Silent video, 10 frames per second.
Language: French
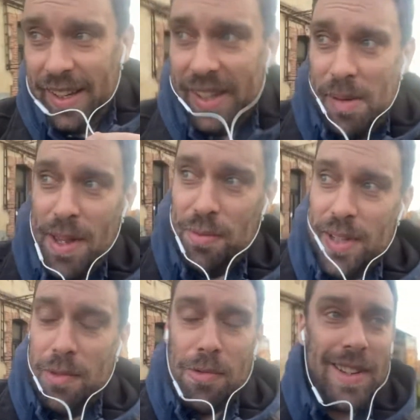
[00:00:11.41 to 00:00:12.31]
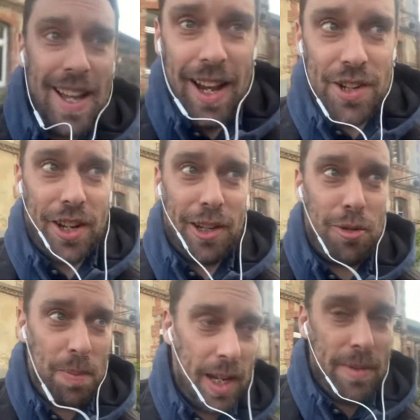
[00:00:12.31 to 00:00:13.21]
Eh bien, nous allons au garage
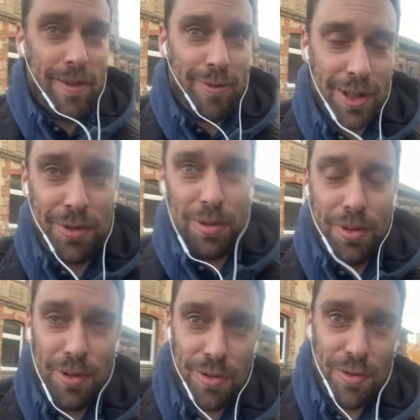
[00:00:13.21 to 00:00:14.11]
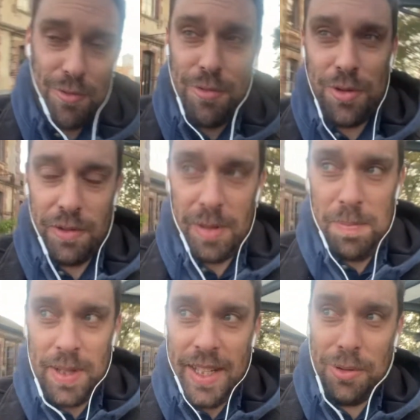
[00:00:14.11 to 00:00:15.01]
récupérer ma voiture où je vais
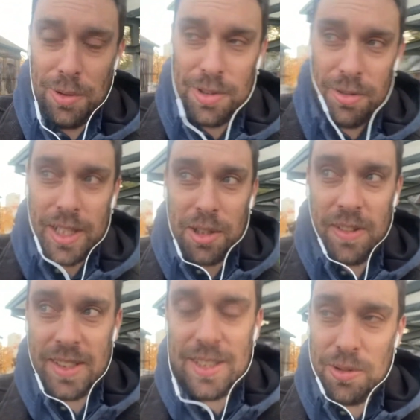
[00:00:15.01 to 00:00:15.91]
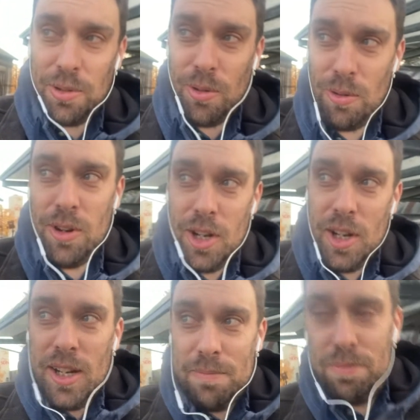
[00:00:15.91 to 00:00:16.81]
payer 290 euros
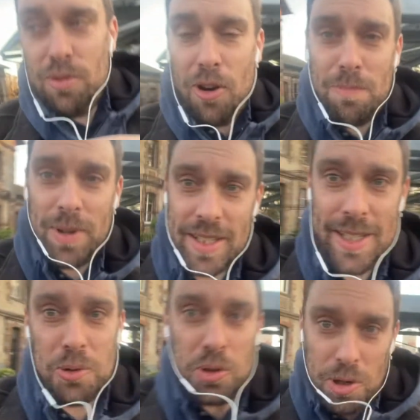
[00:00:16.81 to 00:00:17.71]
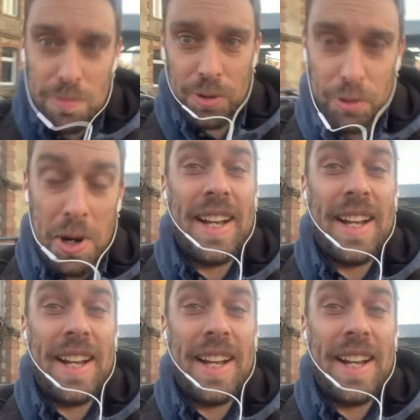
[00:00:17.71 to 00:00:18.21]
pour remplacer le commodo.